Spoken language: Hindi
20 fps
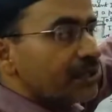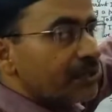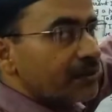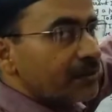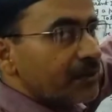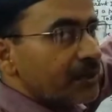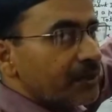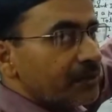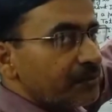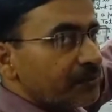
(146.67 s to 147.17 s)

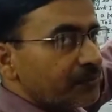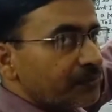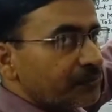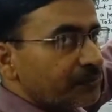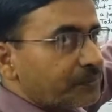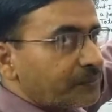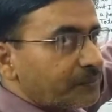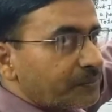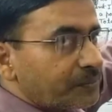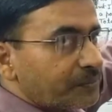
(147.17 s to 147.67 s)
में
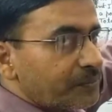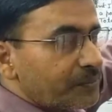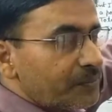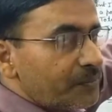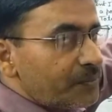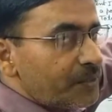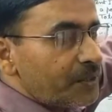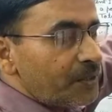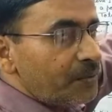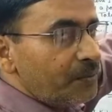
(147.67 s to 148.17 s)

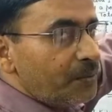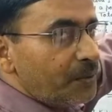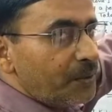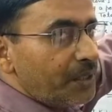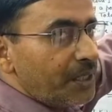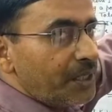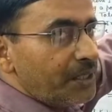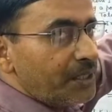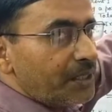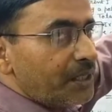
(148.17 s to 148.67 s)

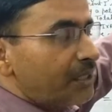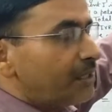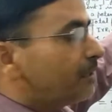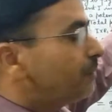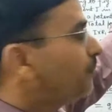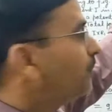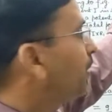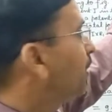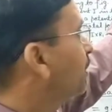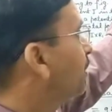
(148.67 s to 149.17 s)
पोटेंशियल
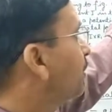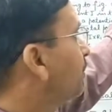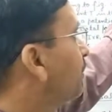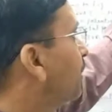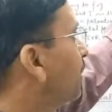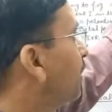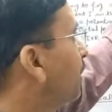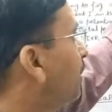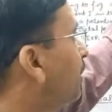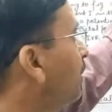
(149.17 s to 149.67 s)
डिफरेंस
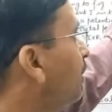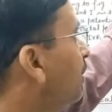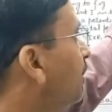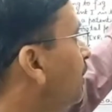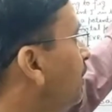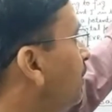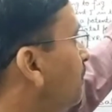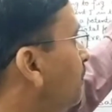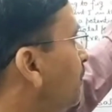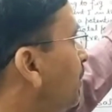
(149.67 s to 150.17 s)
हमारा
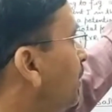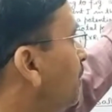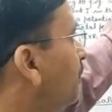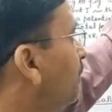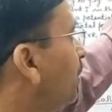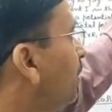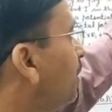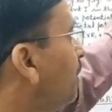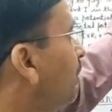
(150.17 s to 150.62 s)
V1